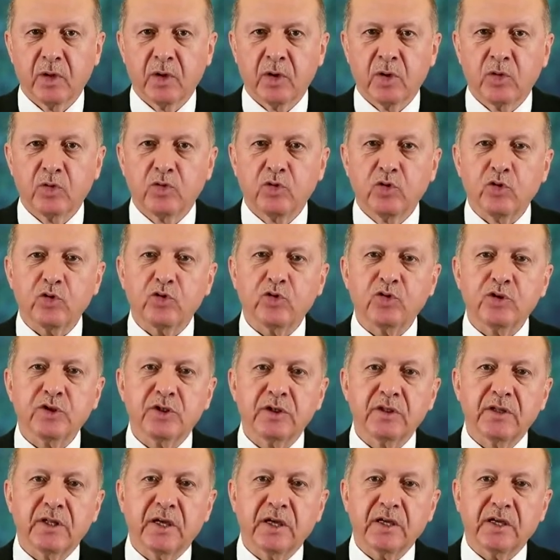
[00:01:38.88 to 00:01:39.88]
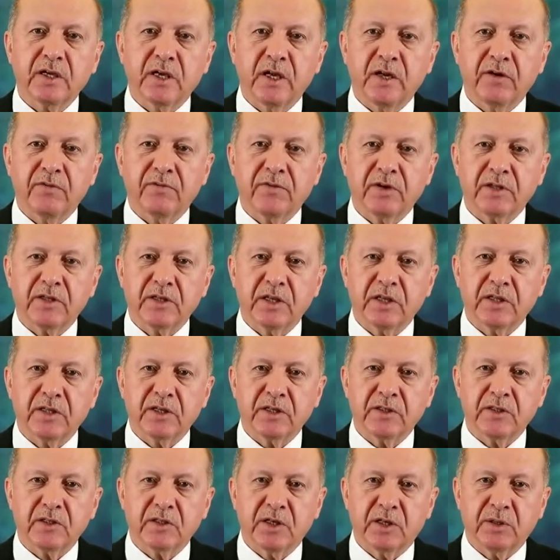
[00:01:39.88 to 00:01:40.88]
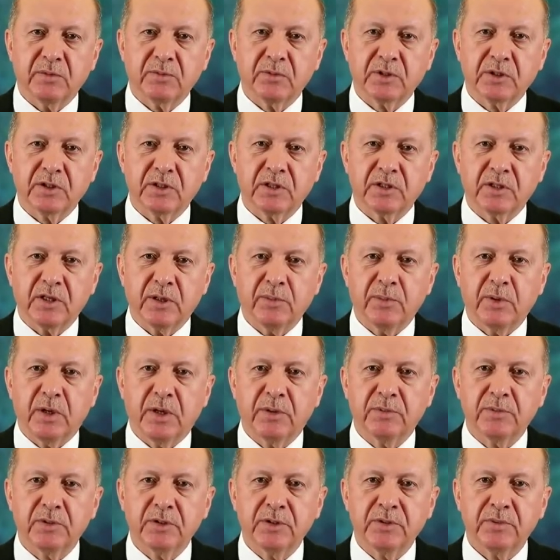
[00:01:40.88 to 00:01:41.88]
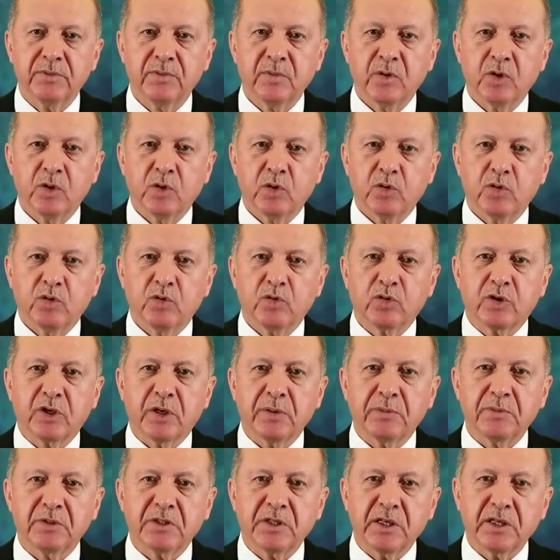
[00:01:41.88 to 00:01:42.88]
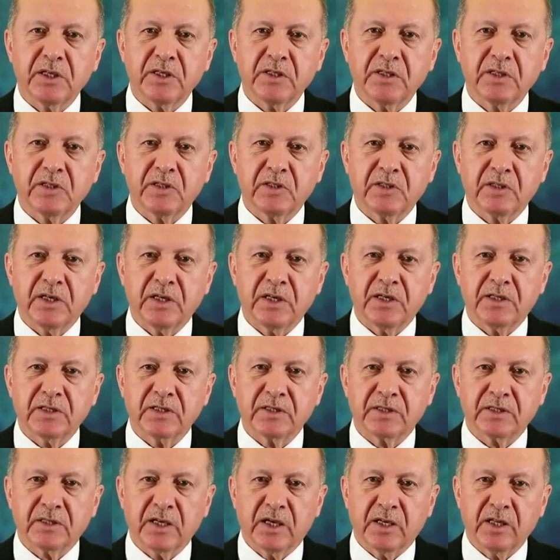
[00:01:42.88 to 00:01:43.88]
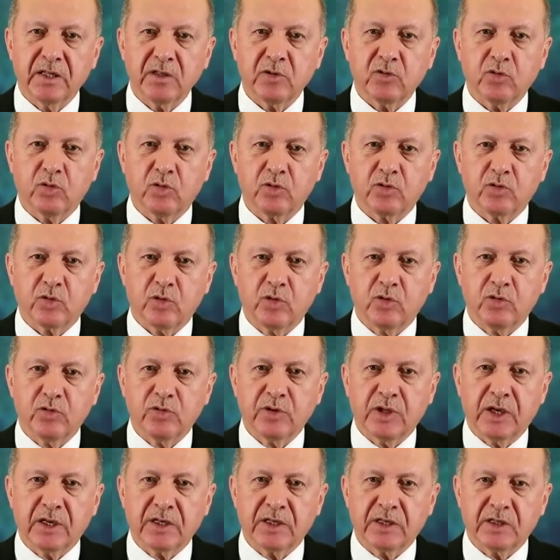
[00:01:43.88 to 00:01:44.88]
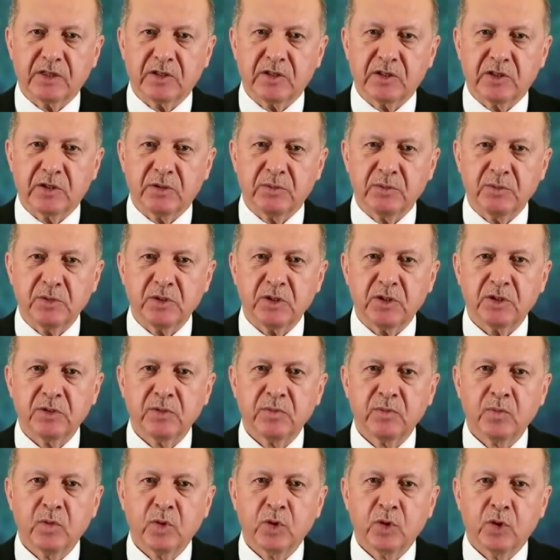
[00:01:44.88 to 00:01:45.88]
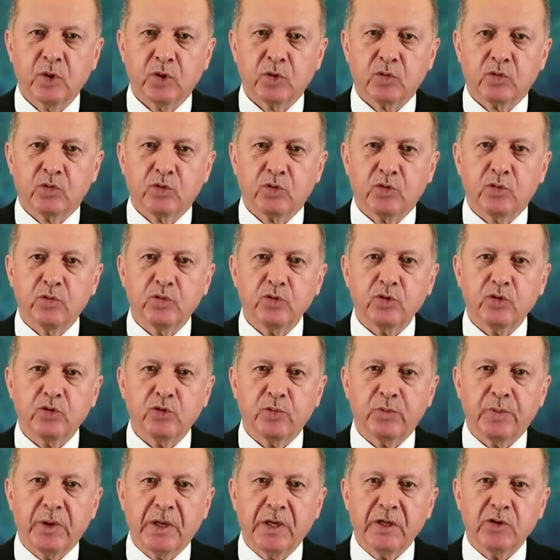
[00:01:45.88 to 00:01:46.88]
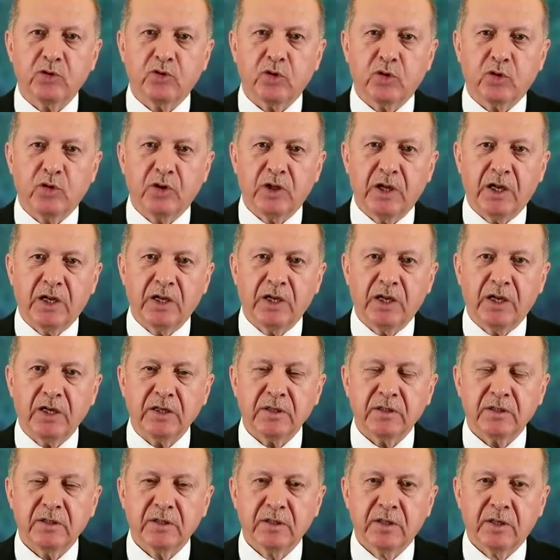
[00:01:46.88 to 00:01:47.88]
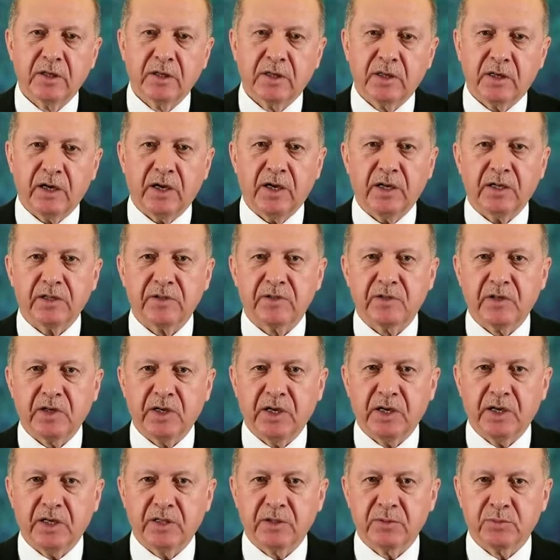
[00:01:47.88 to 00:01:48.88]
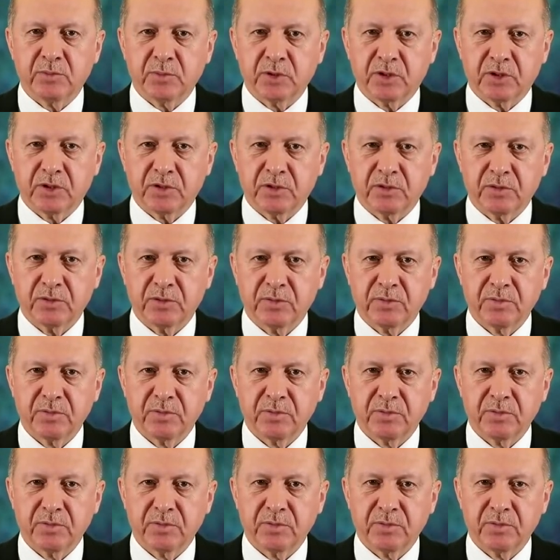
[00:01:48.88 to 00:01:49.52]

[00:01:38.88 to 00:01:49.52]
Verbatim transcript: Yurt dışından gelen vatandaşlarımızın tamamı ülkemize girişte sağlık kontrolünden geçirilmiş. Durumu şüpheli görülenler karantinaya alınmıştır.